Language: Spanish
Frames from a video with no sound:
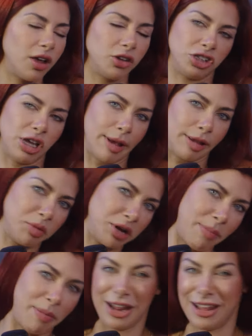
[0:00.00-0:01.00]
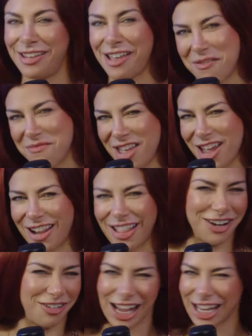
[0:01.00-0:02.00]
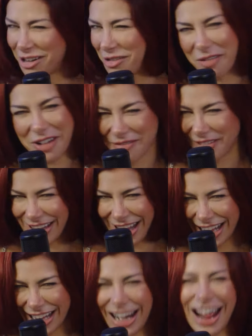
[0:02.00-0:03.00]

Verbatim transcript: Yo ya pasé por una experiencia de mierda, no la quiero volver a pasar.